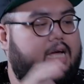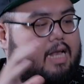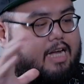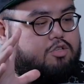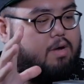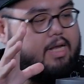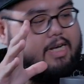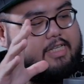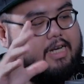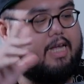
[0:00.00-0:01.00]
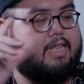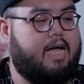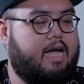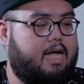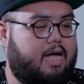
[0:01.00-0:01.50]
Langsung aja di sini
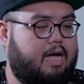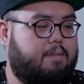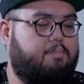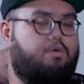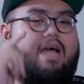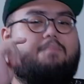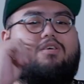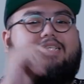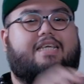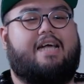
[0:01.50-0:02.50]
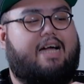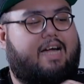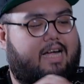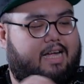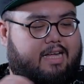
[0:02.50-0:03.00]
kita mulai unboxingnya.
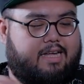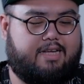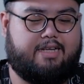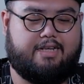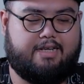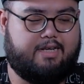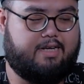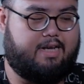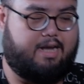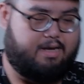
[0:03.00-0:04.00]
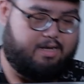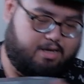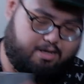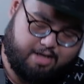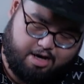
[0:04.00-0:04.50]
Nah,
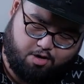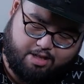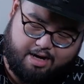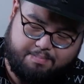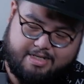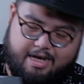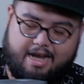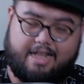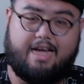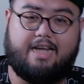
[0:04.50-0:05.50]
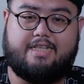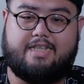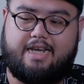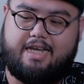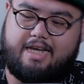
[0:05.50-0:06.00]
beri kotaknya bisa dilihat ya di
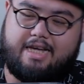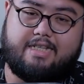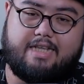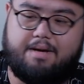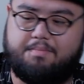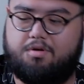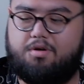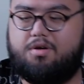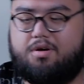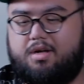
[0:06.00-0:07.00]
sini Zenbook.